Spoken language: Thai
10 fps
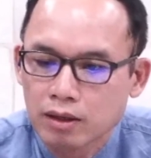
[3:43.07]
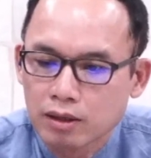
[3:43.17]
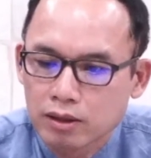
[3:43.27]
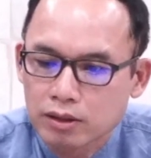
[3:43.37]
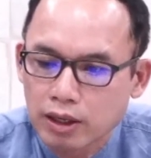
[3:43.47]

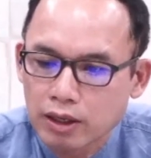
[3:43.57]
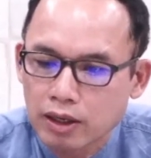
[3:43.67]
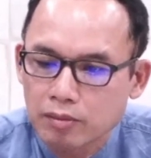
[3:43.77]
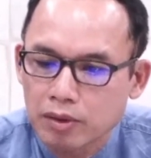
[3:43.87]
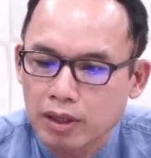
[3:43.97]
เชเร
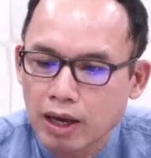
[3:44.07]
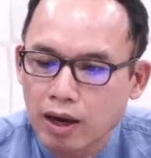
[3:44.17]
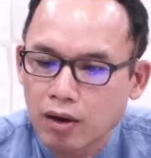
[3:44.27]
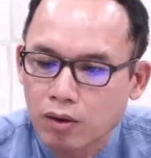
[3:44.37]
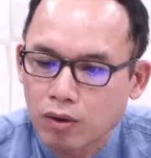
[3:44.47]
บิยา
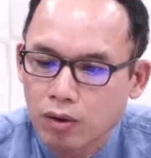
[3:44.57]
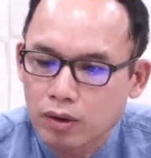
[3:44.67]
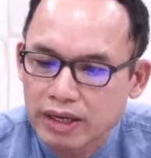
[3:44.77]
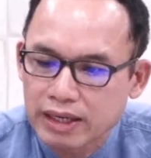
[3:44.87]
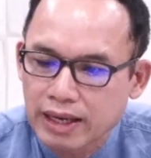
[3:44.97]
โฮ
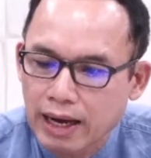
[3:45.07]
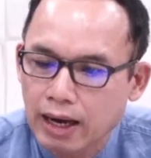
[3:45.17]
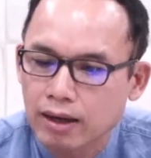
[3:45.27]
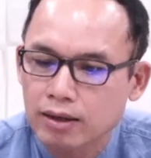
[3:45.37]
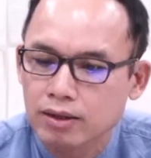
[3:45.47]
ดียา
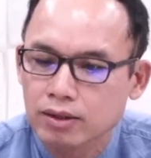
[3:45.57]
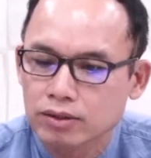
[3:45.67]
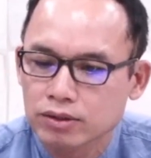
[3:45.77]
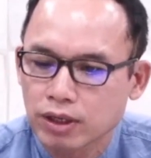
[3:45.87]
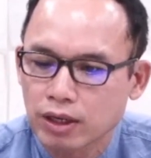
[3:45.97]

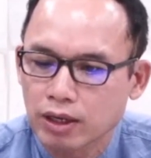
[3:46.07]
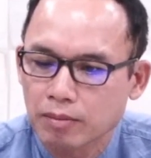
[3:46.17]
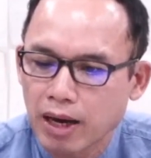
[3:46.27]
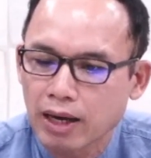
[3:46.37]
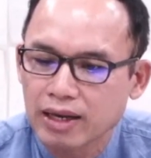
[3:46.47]
เช
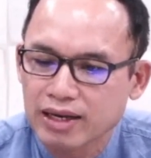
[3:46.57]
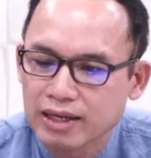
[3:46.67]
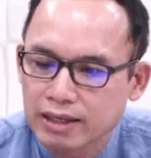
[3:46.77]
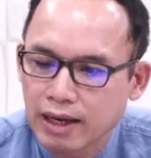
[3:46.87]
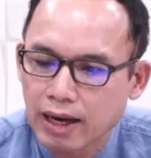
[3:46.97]
บานิ
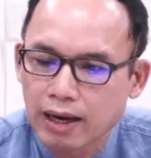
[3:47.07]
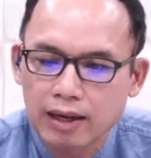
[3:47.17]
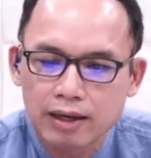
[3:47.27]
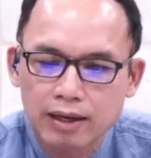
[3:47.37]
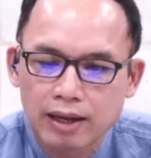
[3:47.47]
ยา
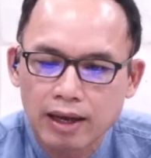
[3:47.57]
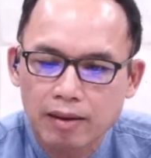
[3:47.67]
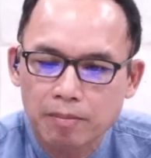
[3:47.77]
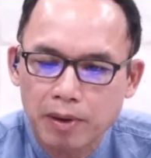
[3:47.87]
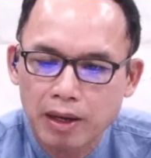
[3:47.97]
และ
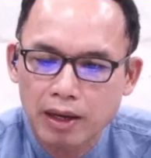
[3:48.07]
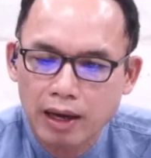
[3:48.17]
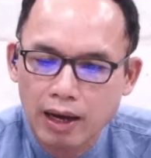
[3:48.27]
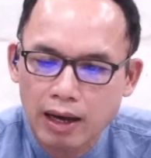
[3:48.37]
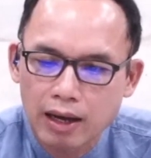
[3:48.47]
เป
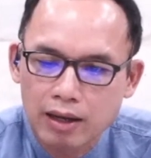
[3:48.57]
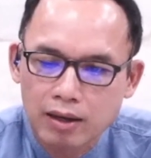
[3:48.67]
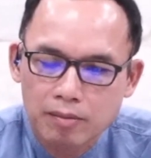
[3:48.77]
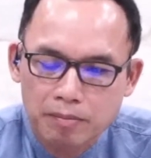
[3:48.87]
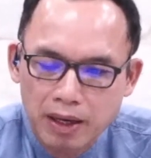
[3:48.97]
หะ
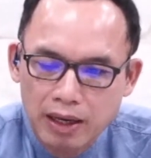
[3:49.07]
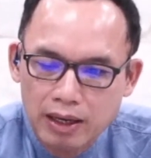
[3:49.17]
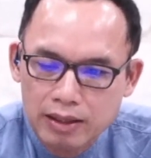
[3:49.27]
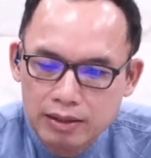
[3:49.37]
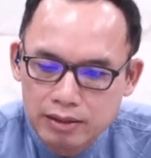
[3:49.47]
เป
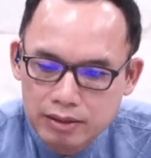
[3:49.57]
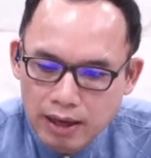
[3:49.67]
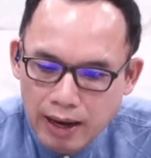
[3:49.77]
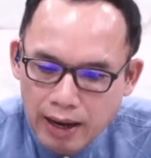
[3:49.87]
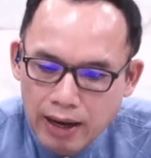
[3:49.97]

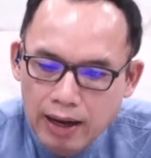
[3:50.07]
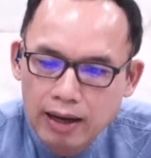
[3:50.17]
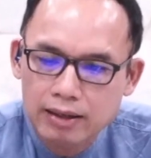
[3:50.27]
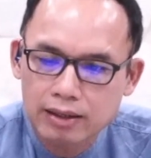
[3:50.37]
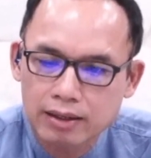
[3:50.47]
ทา
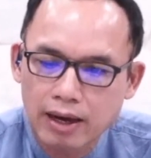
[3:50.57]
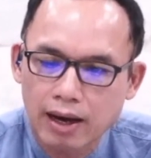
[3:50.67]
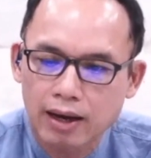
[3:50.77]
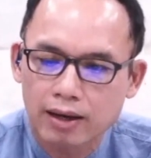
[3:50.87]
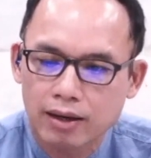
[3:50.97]
หิยา
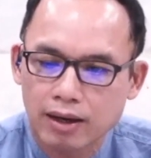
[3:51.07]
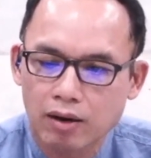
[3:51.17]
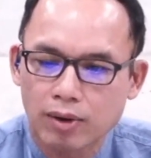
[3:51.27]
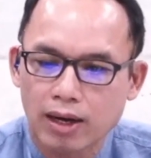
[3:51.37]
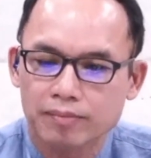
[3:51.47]
กล่าว
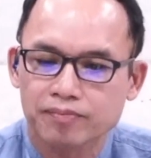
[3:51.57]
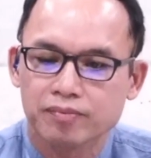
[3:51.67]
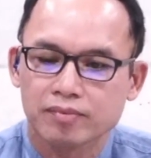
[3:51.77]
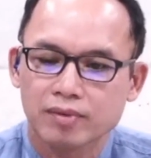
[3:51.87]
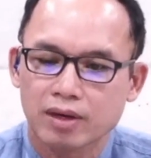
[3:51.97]
ว่า
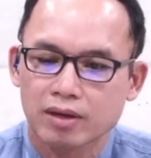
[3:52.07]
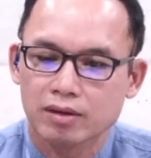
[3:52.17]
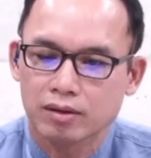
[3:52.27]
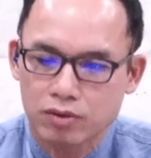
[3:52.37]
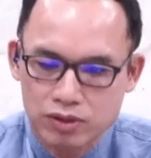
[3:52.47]

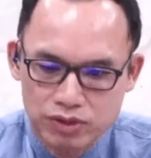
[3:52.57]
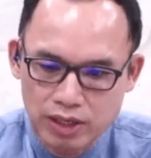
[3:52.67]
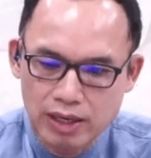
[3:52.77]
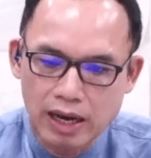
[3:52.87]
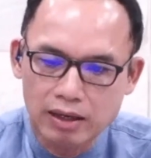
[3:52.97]
ด้วยเสียง
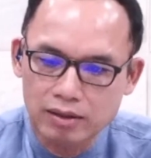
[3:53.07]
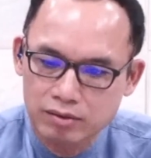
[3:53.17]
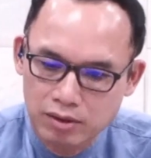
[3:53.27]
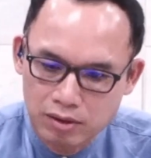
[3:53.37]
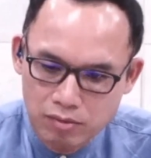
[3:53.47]
ดัง
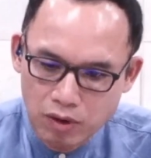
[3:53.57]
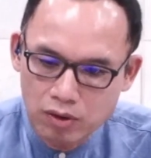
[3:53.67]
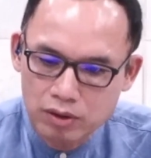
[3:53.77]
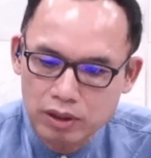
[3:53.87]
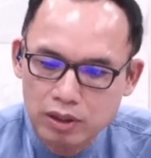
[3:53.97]
บอก
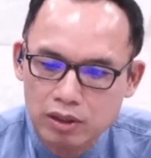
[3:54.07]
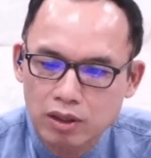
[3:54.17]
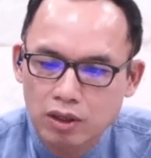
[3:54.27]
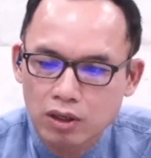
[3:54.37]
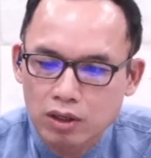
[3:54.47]
งี้
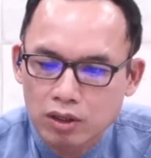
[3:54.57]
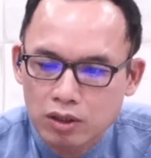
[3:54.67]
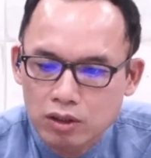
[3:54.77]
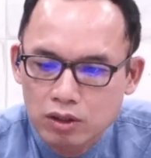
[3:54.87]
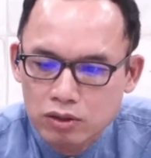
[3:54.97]

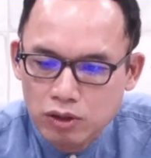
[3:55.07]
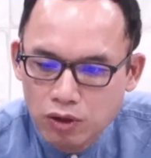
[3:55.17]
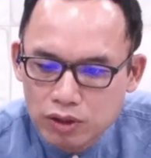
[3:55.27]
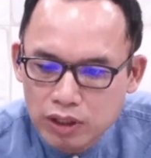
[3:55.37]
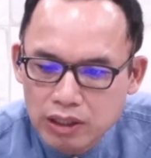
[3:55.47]
จง
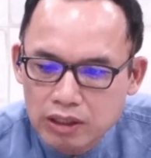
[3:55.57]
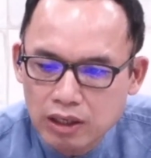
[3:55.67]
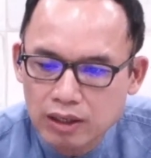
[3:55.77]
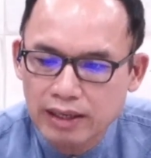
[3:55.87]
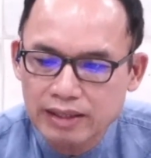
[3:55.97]
ยืน
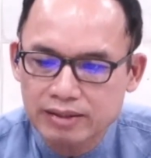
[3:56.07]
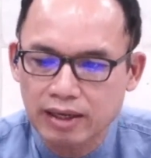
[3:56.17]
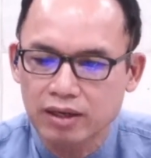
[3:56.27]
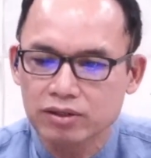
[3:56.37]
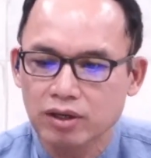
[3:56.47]
ขึ้นและสร
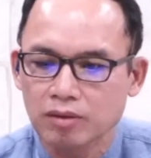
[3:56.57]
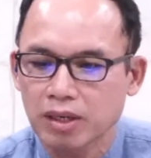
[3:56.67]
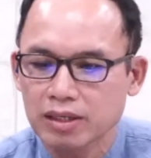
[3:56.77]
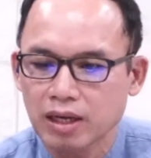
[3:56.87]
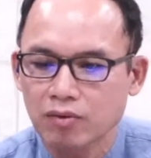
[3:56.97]
รเสริญพ
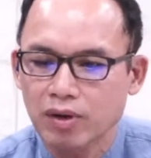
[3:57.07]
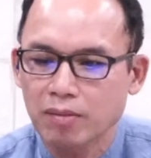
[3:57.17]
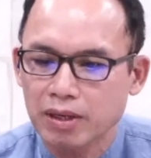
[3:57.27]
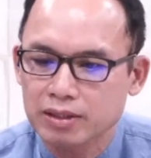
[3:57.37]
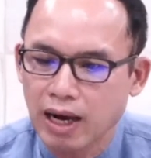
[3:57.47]
ระยาเว
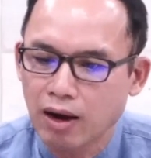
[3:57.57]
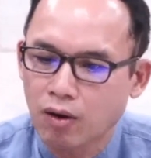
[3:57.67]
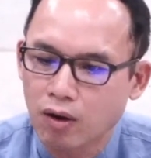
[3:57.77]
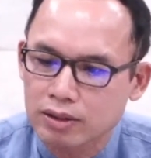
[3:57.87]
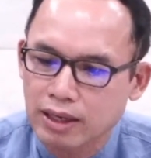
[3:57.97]
พระเจ้าข
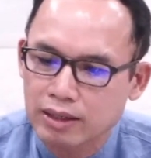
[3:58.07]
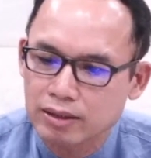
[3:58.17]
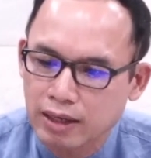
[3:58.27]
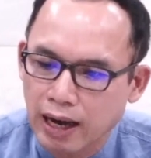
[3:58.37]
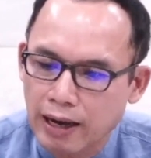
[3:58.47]
องท่าน
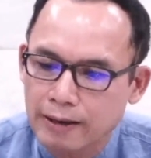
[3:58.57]
ทั้งหลาย